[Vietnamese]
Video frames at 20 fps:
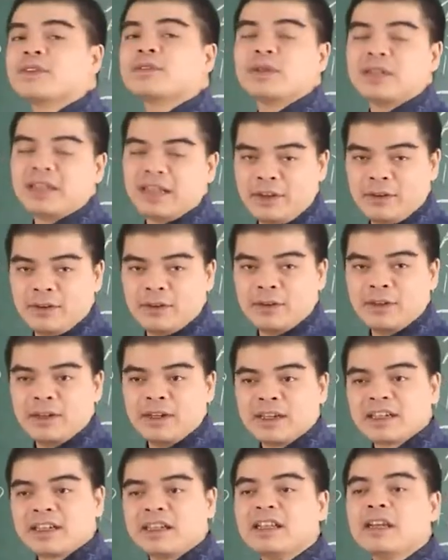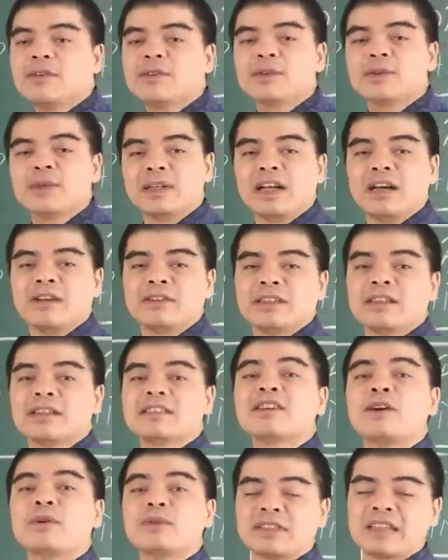với tuổi nào? Kết hợp với tuổi nào sẽ được
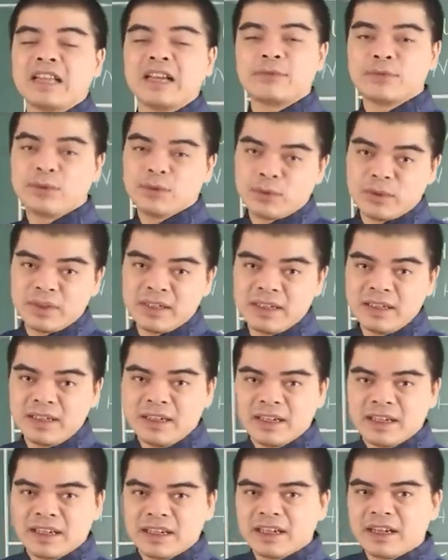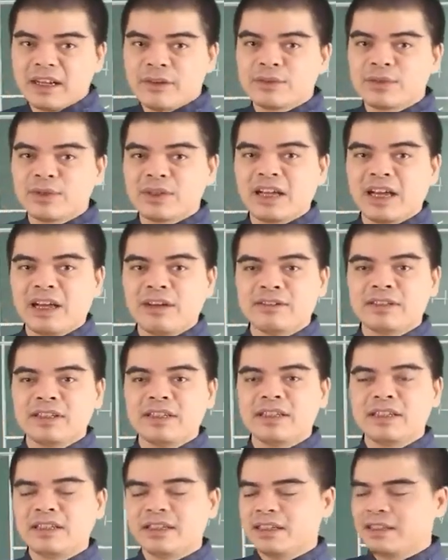giàu sang phú quý? Kết hợp với tuổi nào
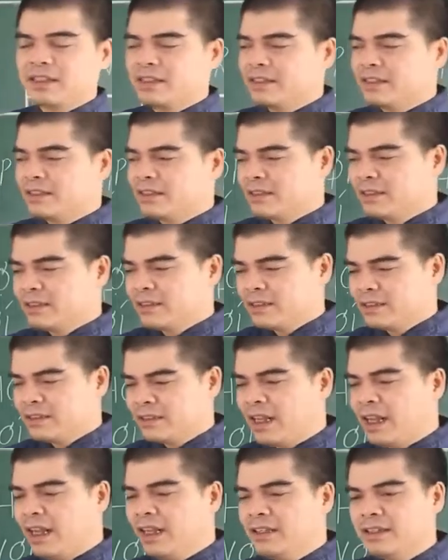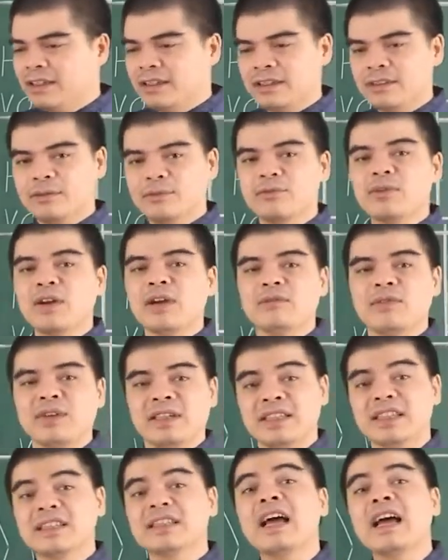thì sẽ gì phạm
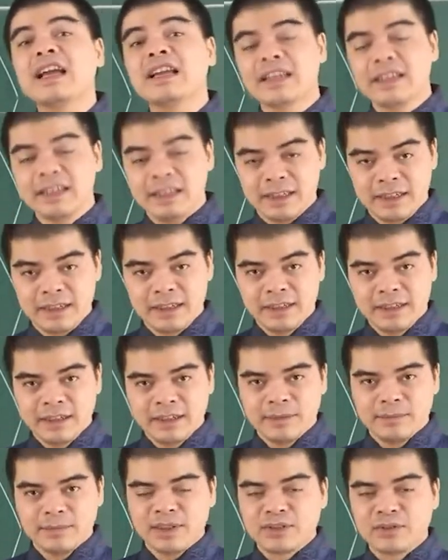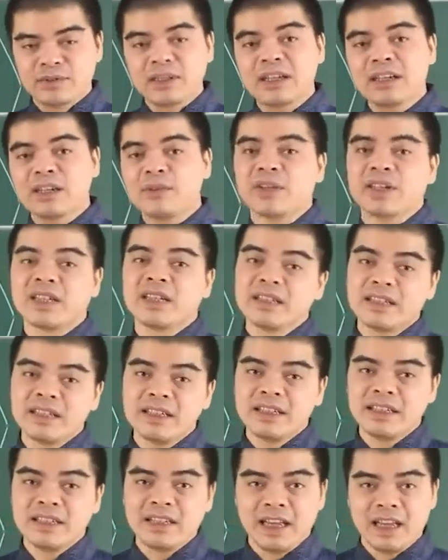phải những đại kỵ mà chúng ta cần phải kiên
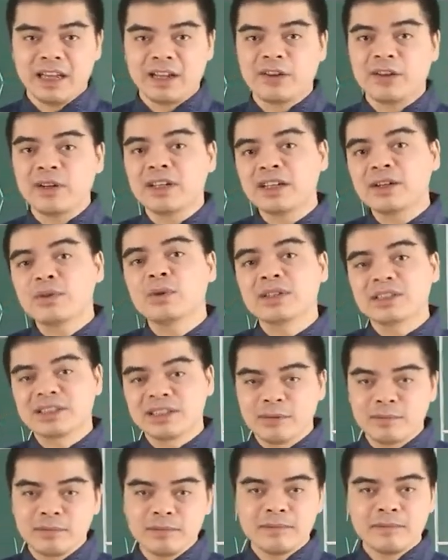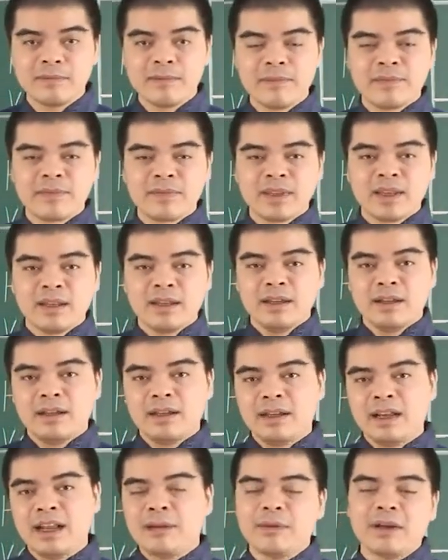kỵ để có được cái cuộc sống
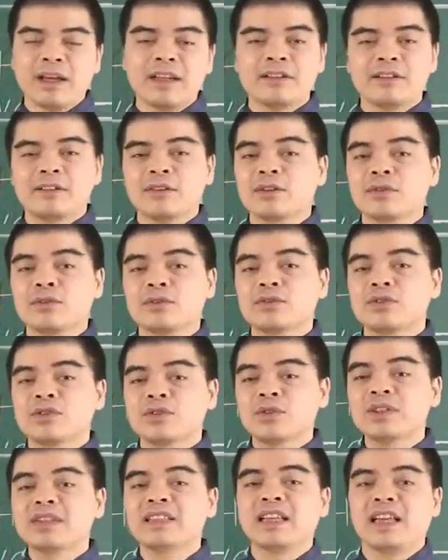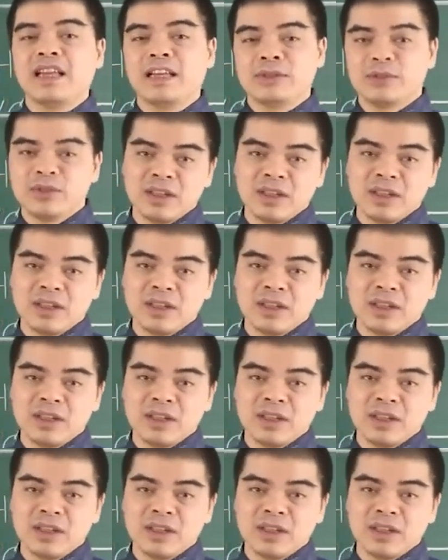à, làm ăn suôn sẻ